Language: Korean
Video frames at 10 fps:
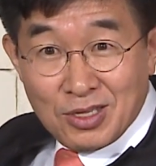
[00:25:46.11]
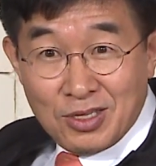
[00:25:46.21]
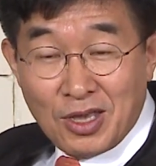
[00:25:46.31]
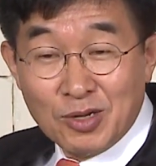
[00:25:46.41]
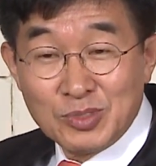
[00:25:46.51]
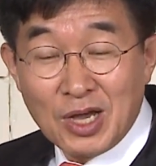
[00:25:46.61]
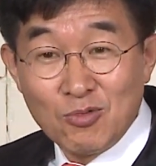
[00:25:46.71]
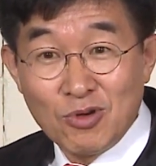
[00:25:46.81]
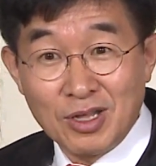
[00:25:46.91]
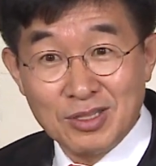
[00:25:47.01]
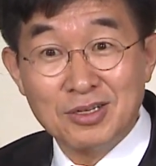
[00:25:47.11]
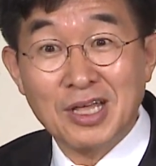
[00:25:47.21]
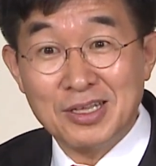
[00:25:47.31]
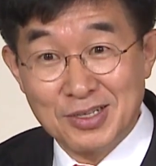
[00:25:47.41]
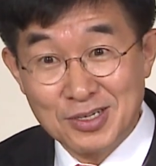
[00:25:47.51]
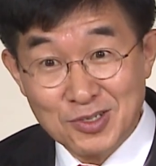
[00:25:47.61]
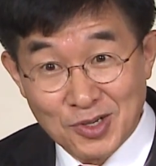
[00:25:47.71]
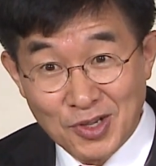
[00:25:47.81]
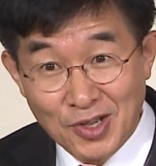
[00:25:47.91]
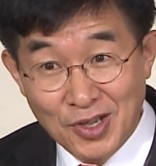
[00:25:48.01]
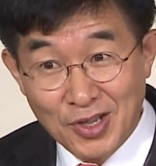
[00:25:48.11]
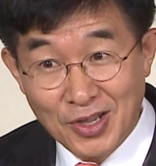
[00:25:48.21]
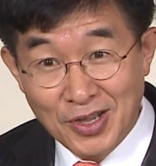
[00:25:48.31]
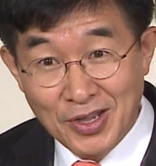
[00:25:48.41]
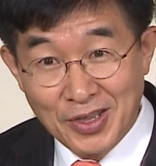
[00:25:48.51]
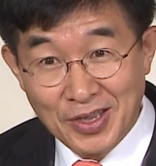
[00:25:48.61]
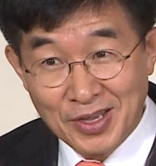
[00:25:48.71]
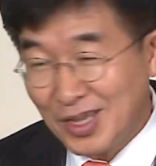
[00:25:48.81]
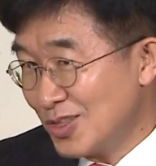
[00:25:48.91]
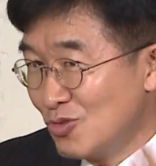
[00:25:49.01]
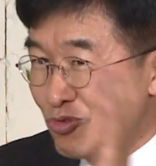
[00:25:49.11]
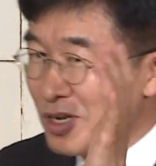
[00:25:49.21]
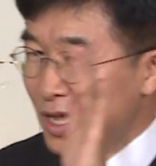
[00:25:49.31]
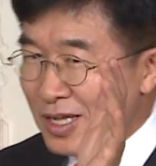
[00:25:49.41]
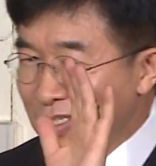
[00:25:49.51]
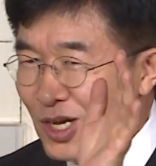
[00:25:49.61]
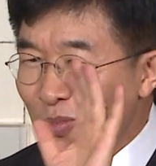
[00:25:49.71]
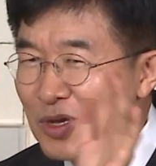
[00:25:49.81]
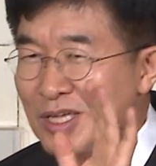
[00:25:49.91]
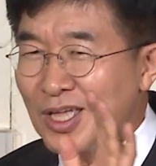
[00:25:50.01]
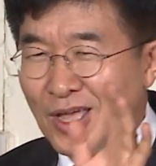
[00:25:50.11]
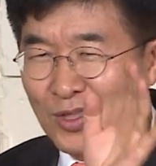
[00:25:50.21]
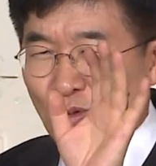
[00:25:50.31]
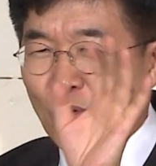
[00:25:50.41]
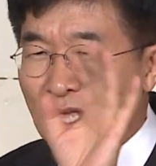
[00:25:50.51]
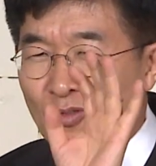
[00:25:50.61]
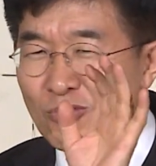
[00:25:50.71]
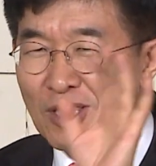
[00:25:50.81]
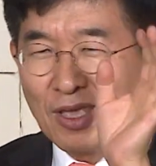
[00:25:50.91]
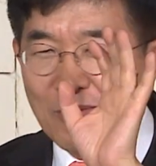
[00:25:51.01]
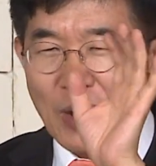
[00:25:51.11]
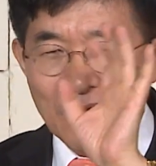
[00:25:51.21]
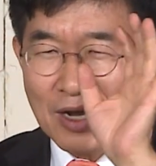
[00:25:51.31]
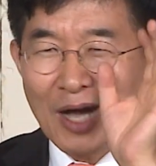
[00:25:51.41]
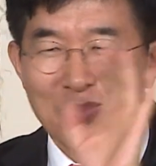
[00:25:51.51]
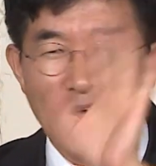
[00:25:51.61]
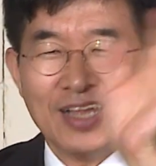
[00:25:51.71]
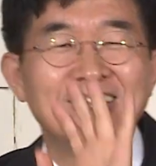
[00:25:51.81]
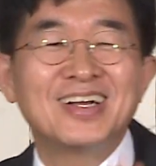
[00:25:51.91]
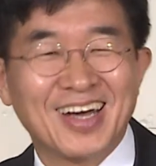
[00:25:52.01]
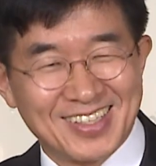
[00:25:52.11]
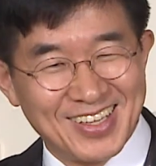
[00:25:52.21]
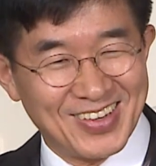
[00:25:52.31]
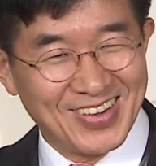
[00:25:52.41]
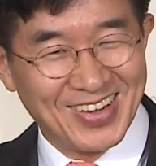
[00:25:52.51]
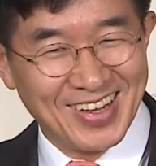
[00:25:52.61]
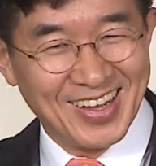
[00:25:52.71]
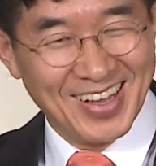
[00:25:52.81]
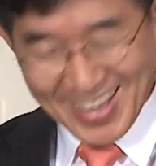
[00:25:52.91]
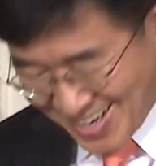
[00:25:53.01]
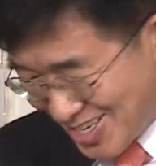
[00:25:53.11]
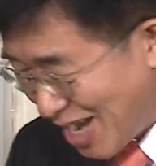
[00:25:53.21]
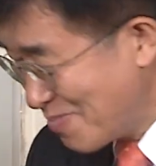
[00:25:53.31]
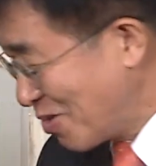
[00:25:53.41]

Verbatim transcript: 예금 잔고가 늘어나 있는 거죠. 예. 예. 눈을 너무 이렇게 돈의 눈이 막 가면 안 될 것 같아요. 그런데 한번